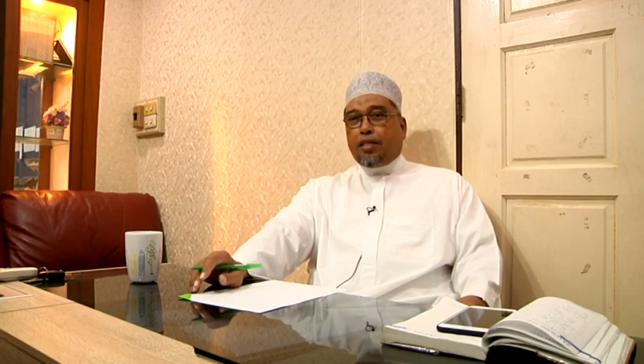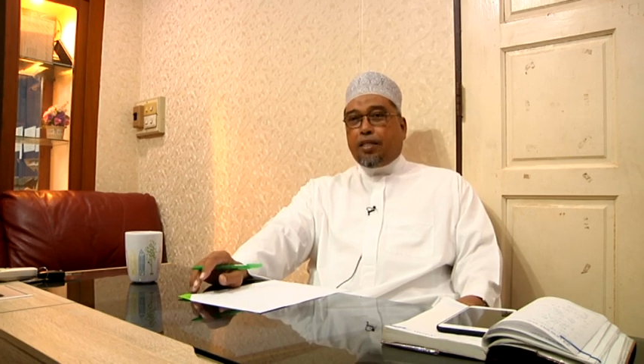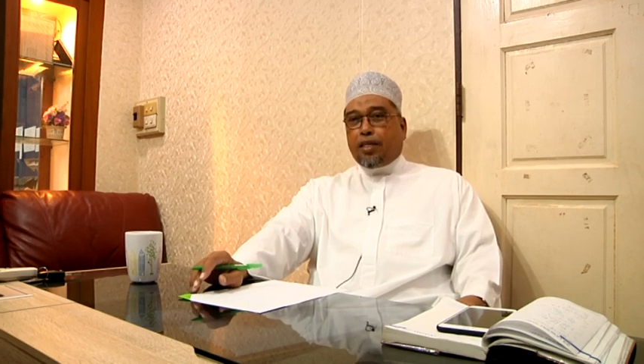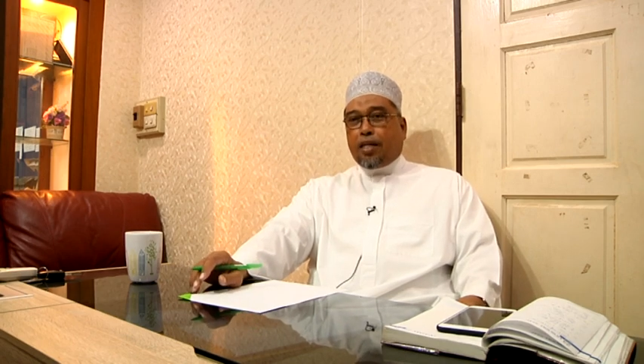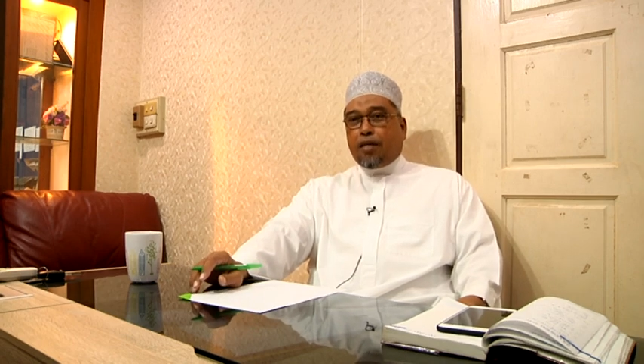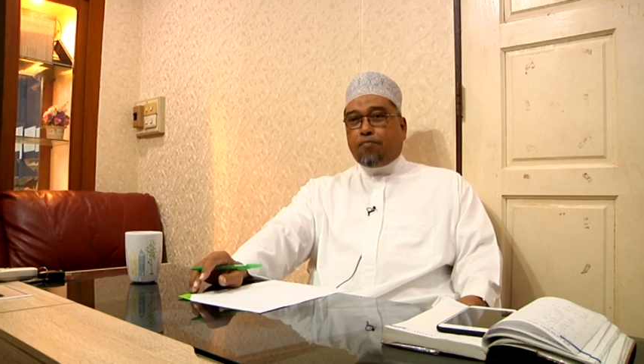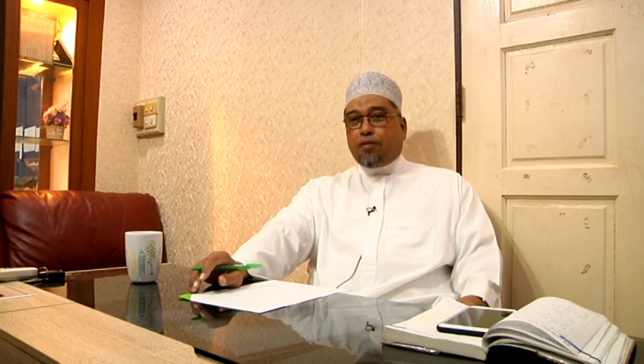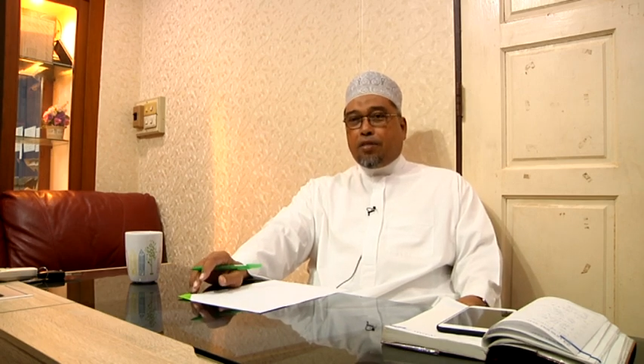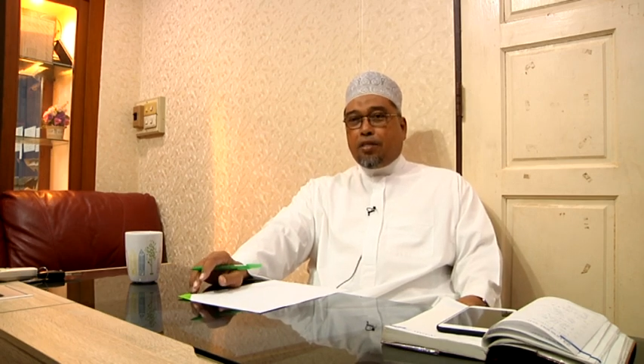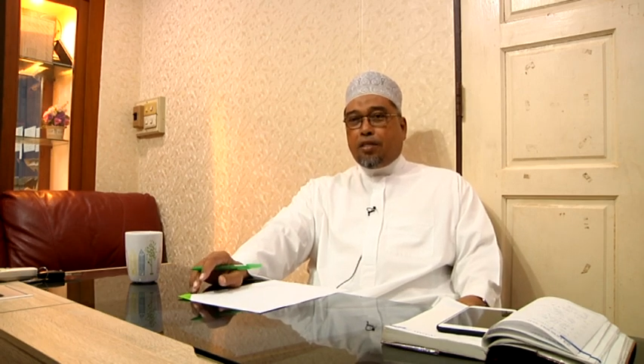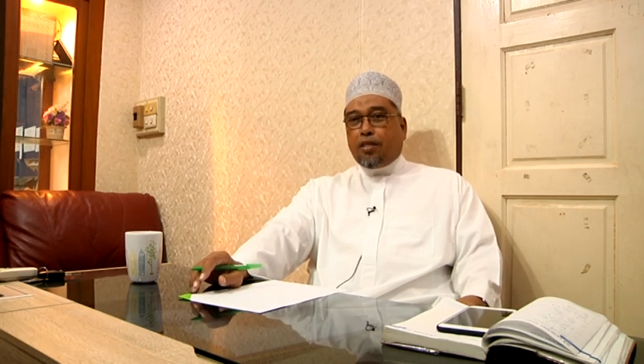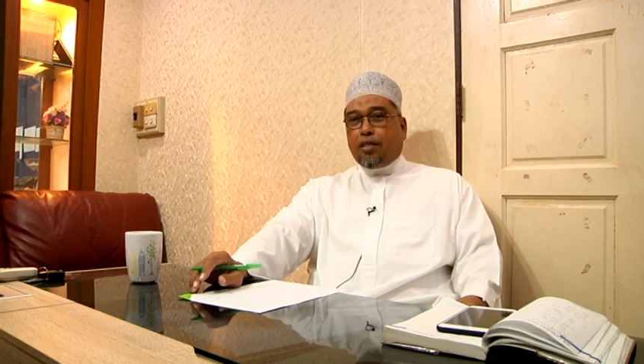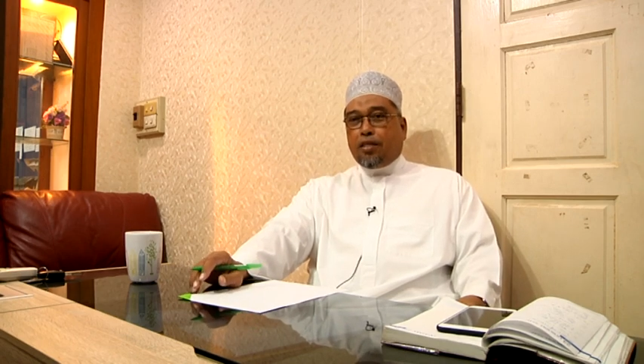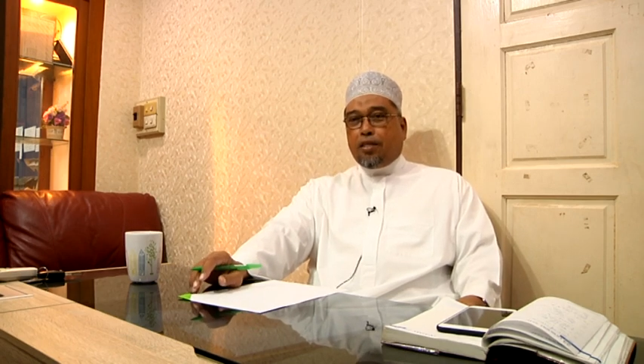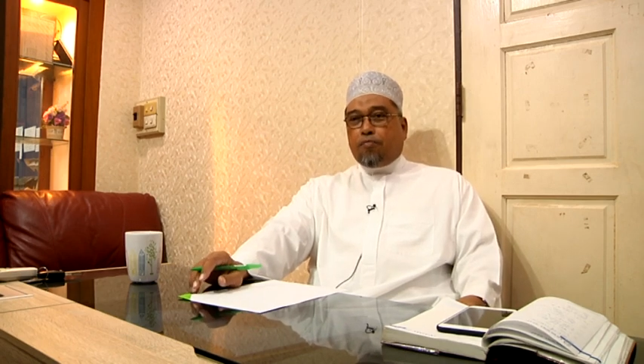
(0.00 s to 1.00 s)
นะครับที่
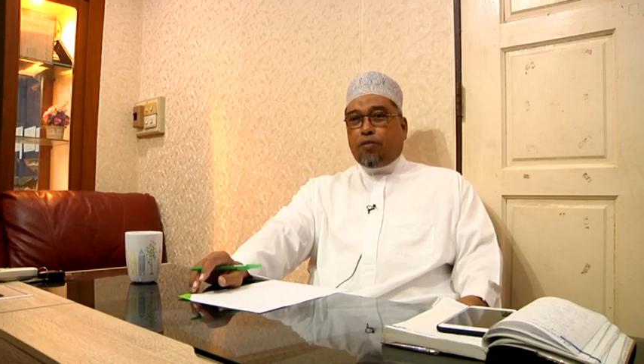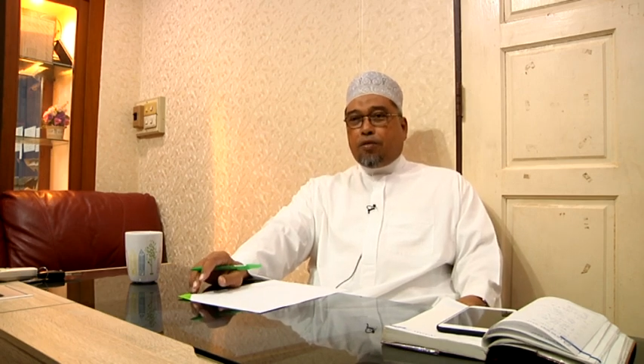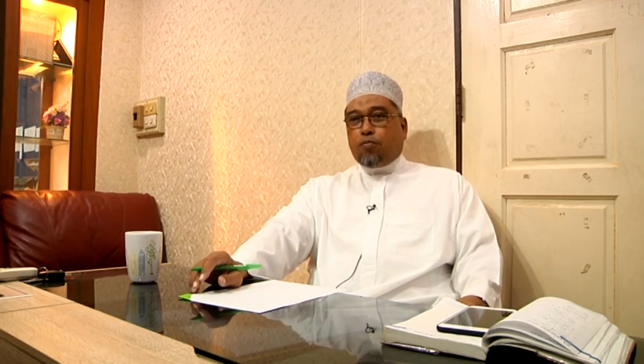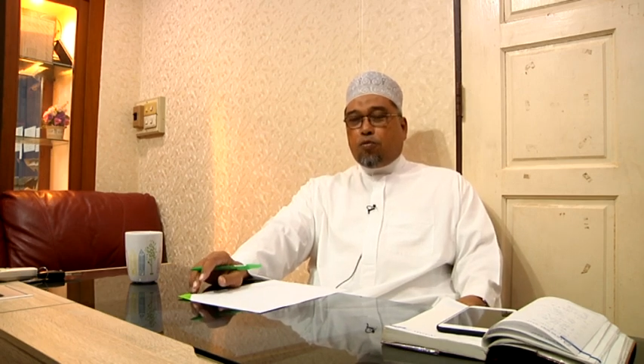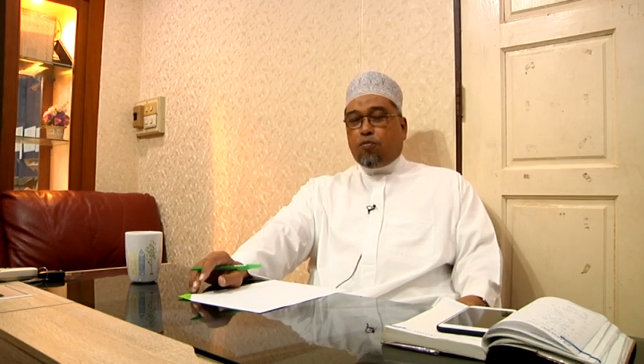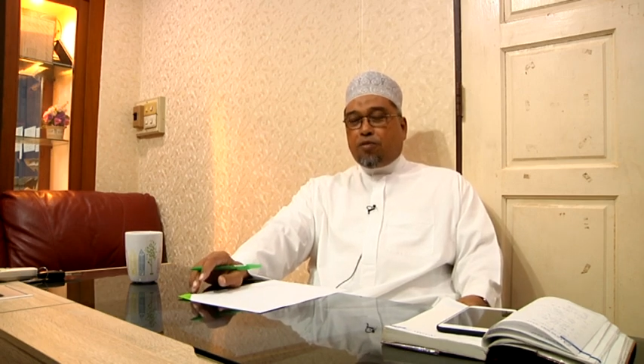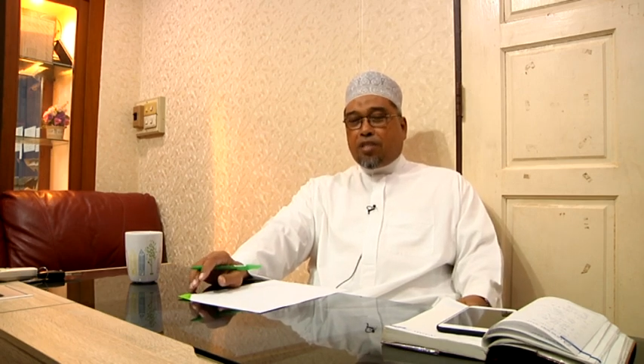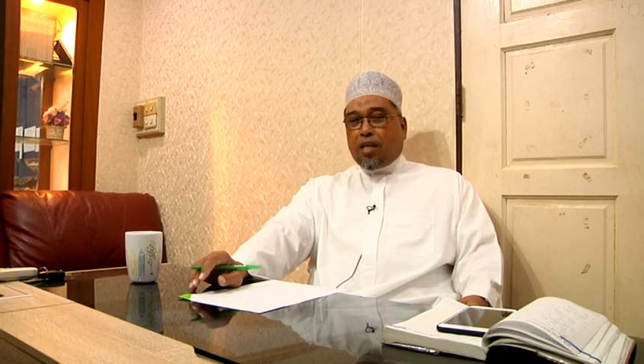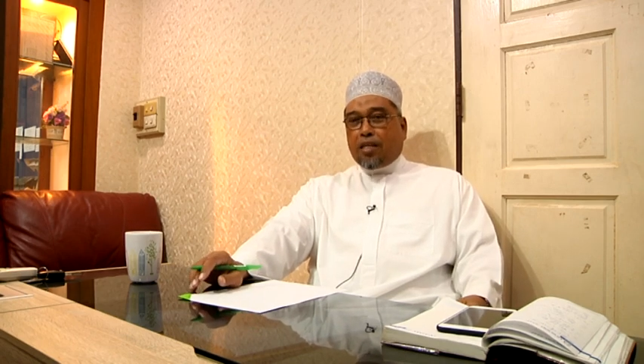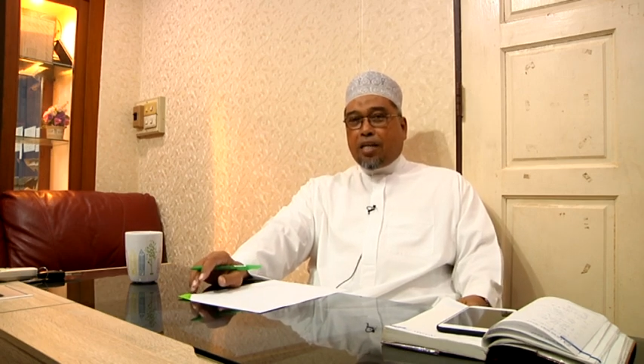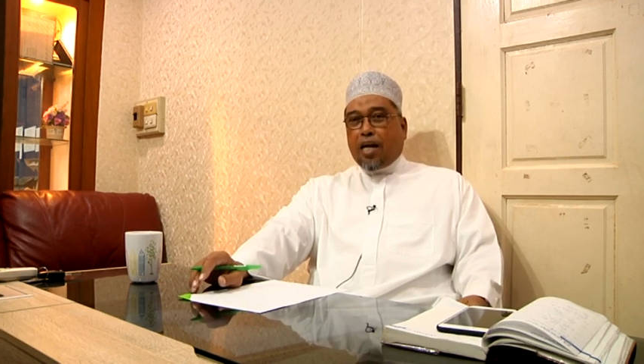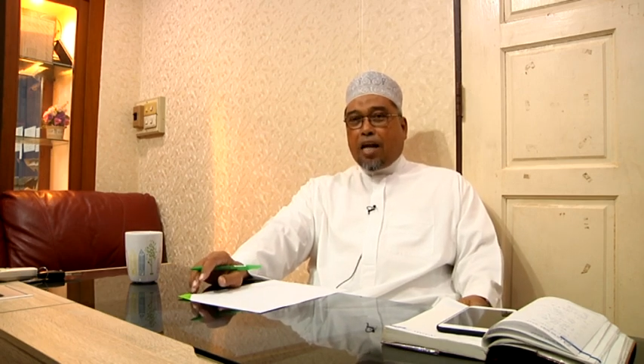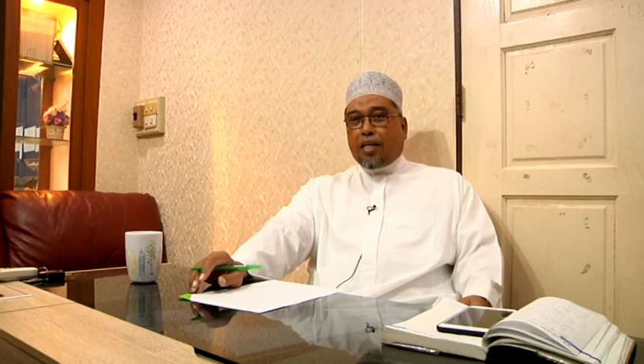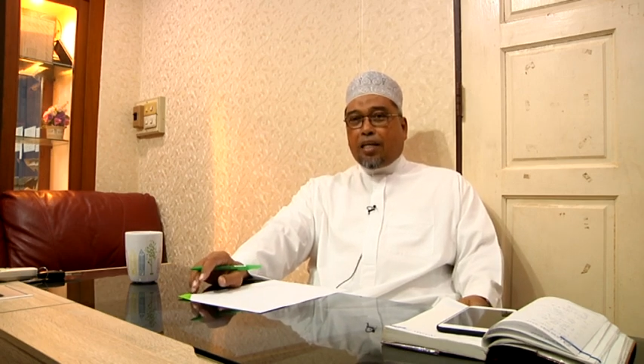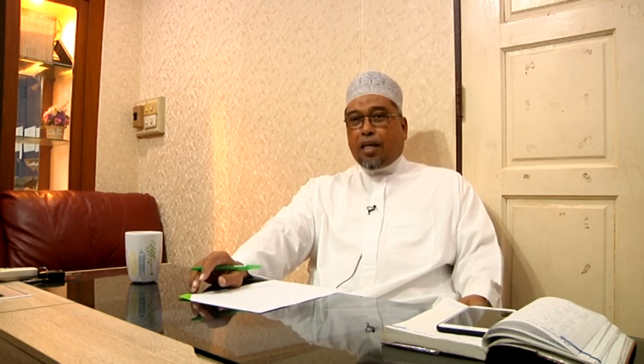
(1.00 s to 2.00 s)
มีผู้ประสาน
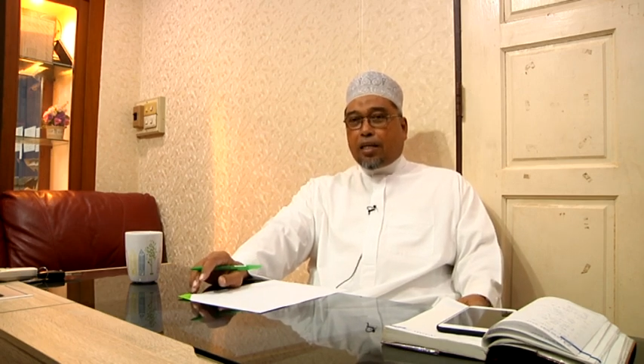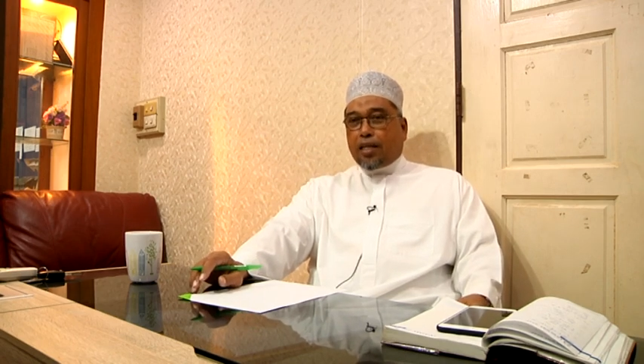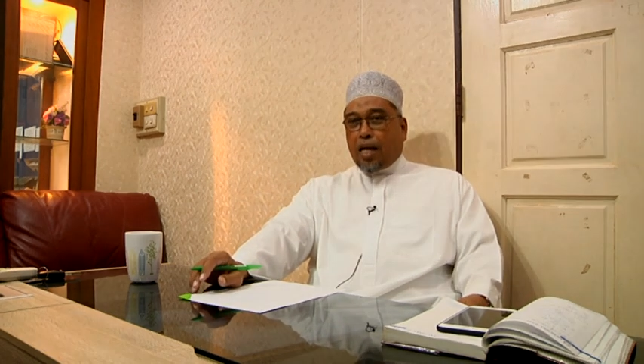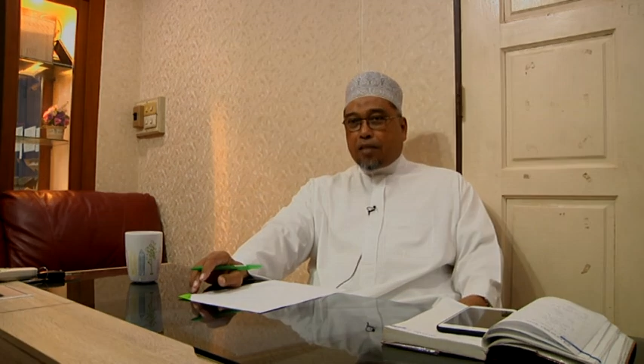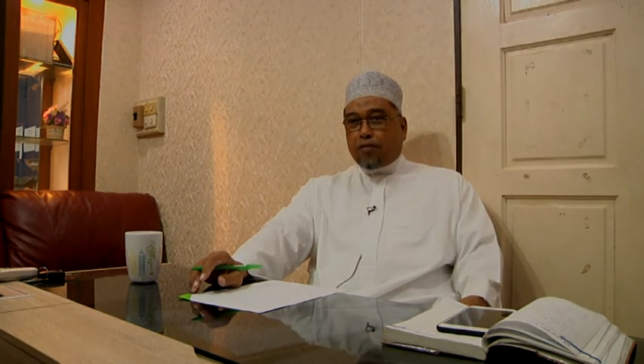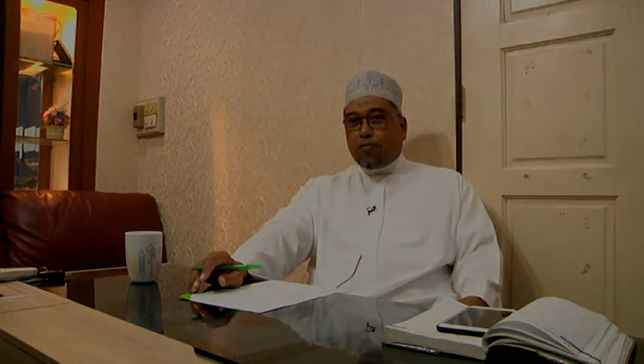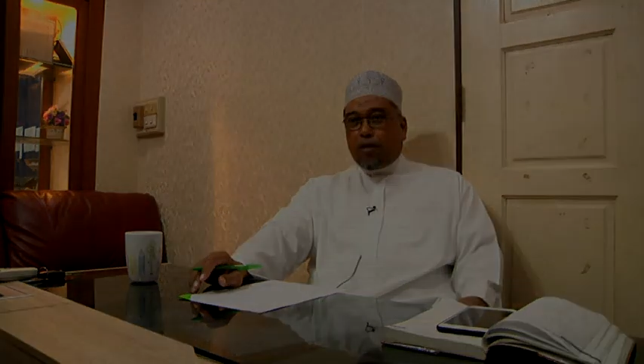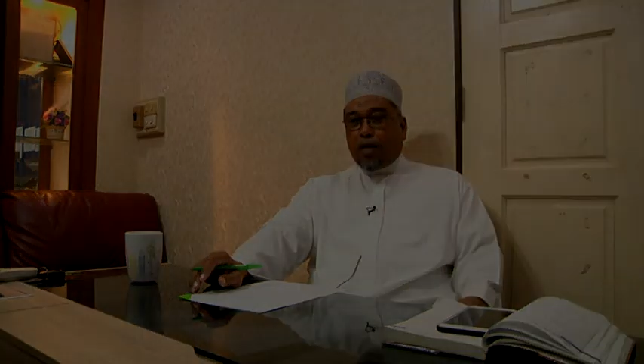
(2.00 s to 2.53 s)
งานหลักๆ อยู่